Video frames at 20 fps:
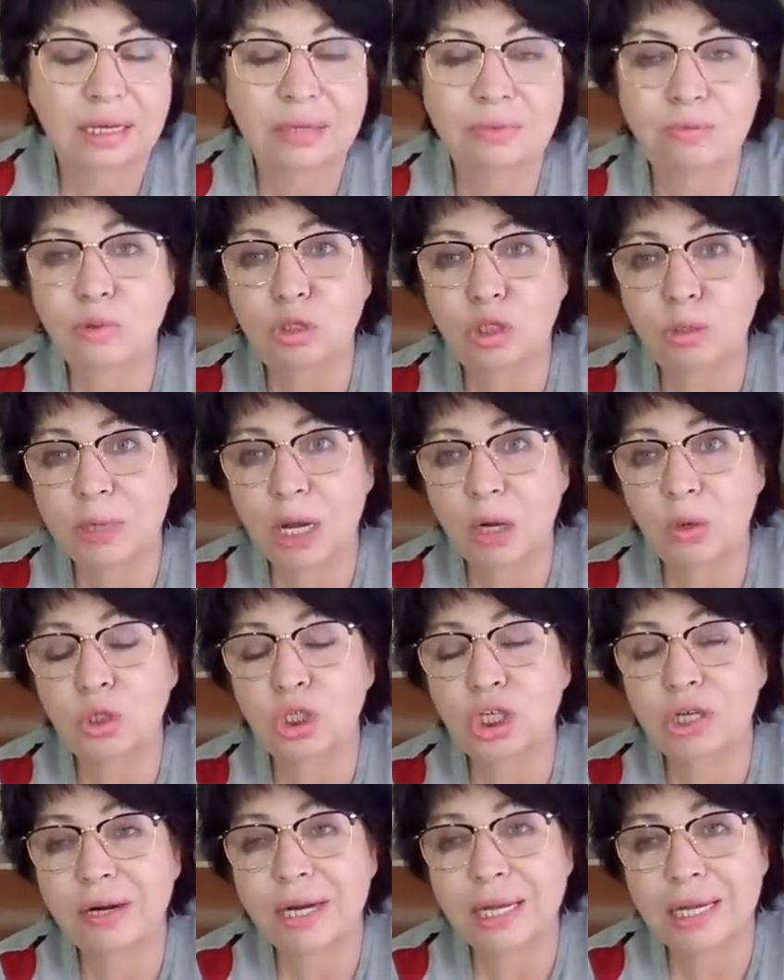В общем,
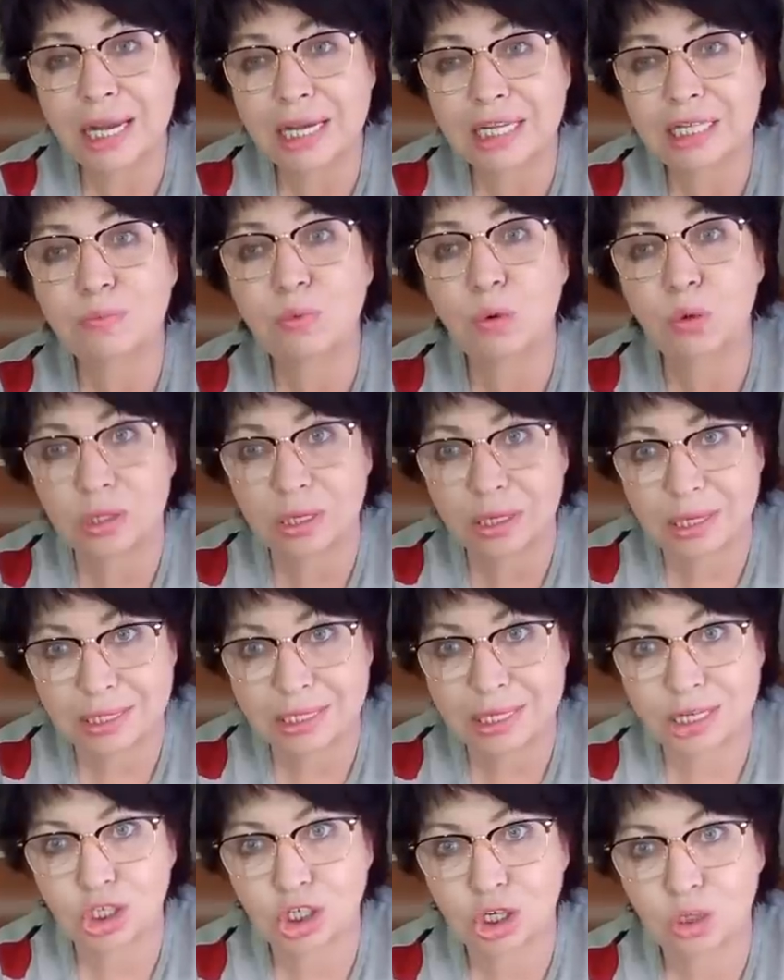короче говоря, я испортила
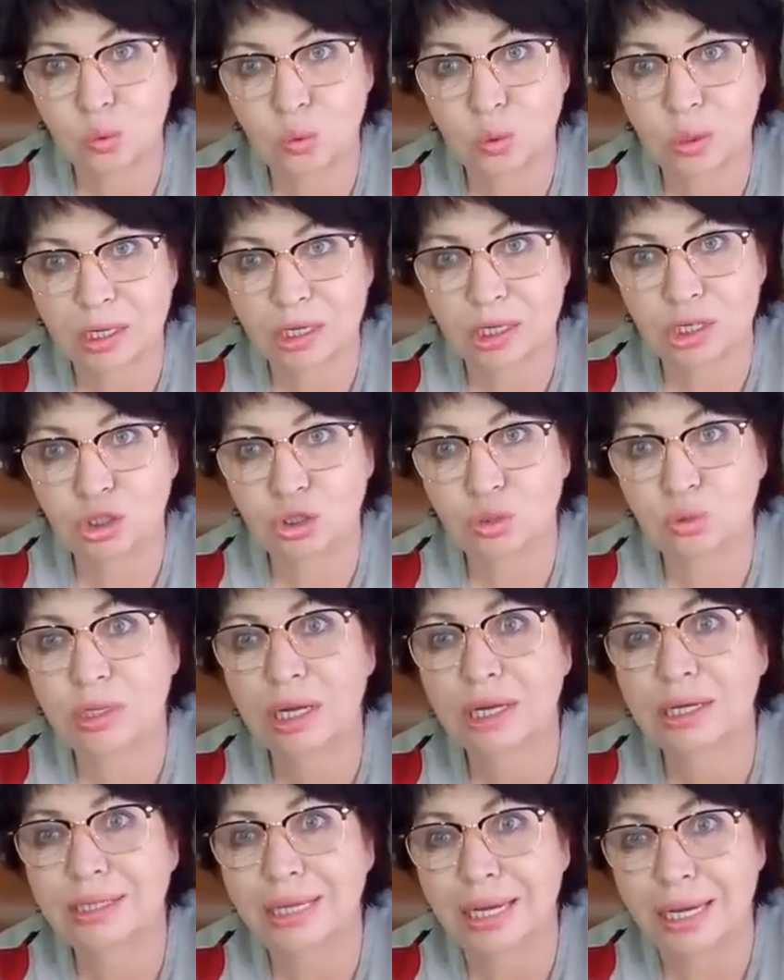себе желудок, еще
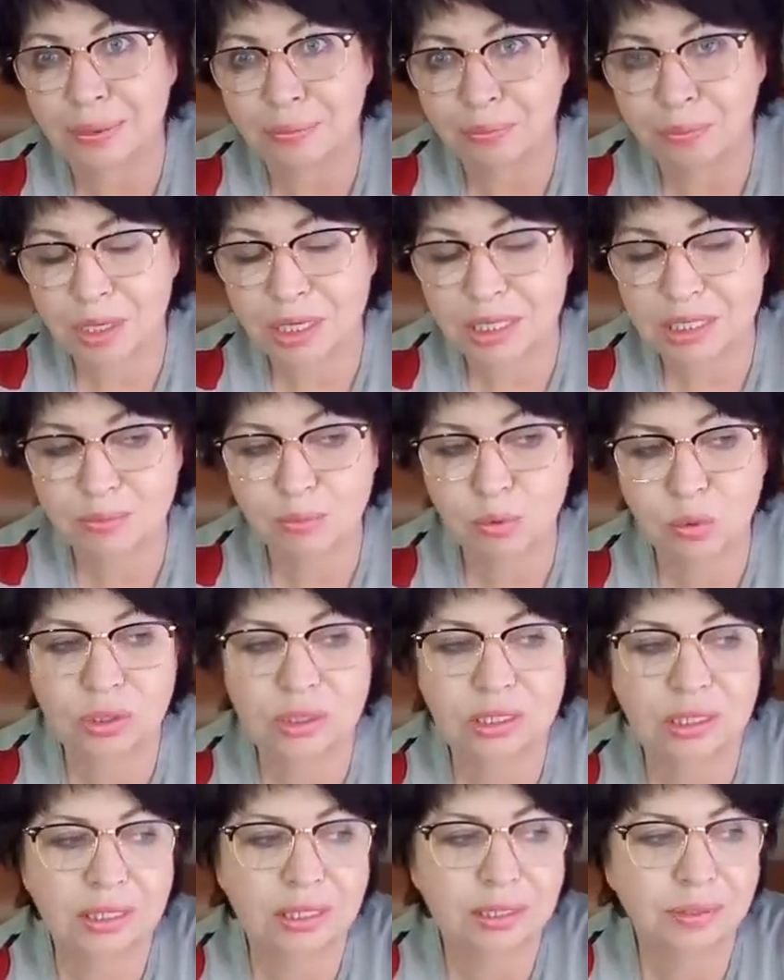тогда
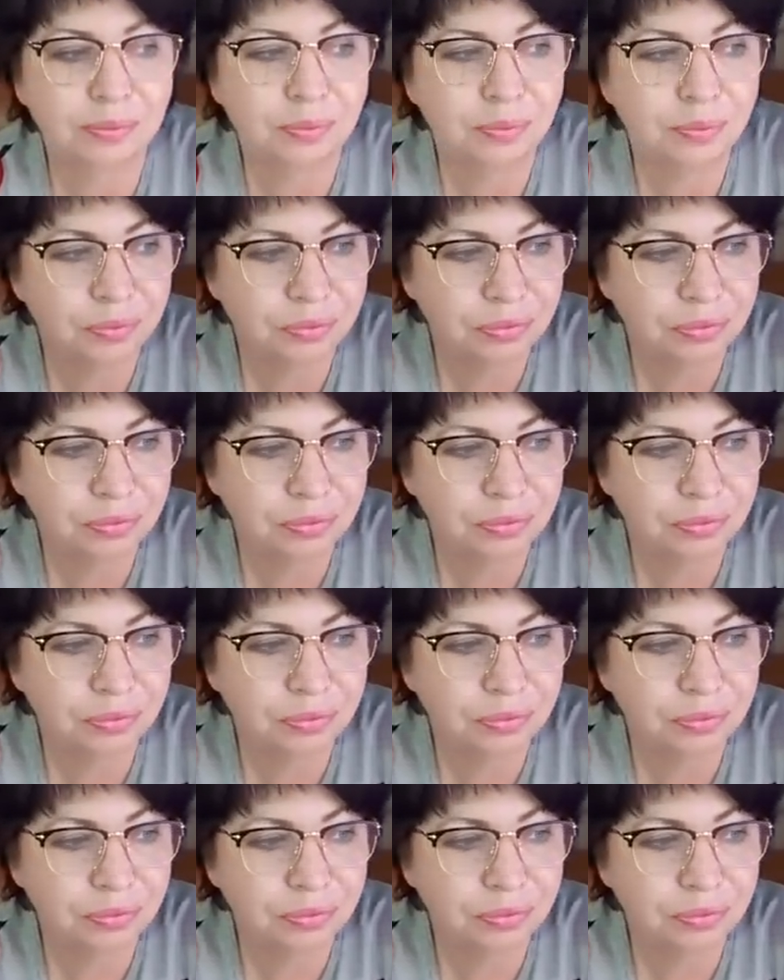испортила.